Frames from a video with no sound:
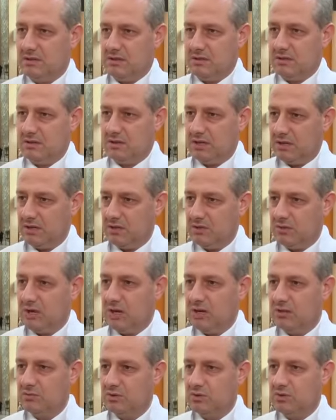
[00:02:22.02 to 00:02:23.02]
randevu
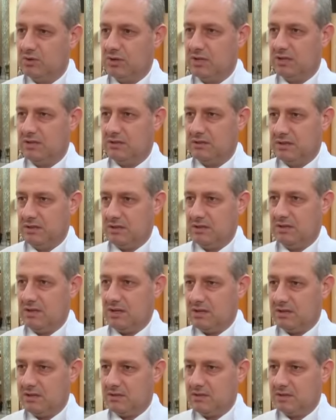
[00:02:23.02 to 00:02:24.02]
almış olan
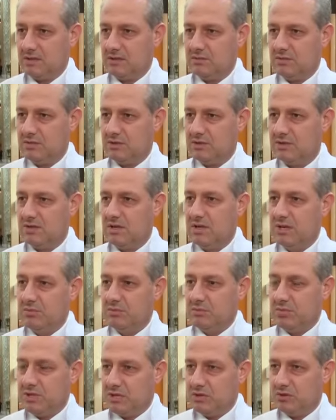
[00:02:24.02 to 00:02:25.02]
hastalarımız
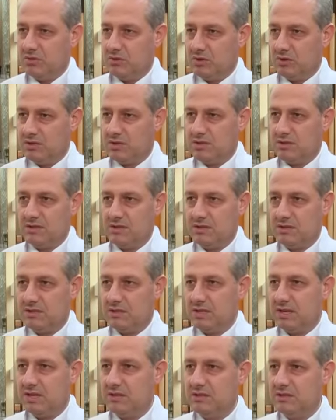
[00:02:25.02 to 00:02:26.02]
bir gün öncesinde
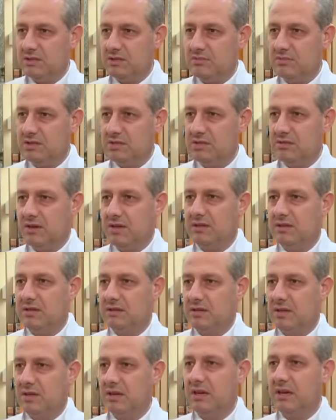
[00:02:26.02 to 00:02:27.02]
saat 20
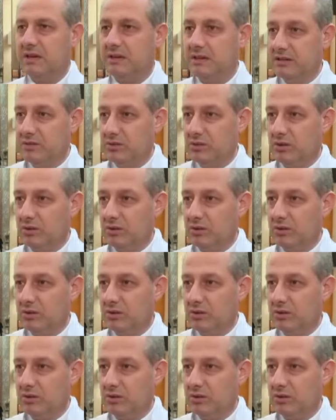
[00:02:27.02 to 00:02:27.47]
civarında aranıyor